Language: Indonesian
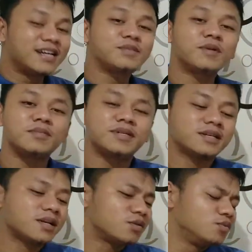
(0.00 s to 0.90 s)
nah, seperti
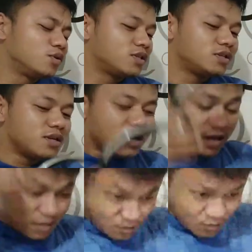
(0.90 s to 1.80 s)
biasa kita hitung mundur
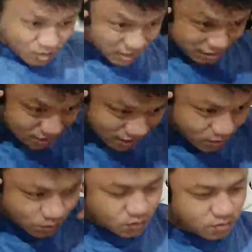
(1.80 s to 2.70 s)
3 2
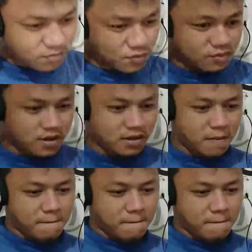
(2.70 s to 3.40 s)
1 mulai.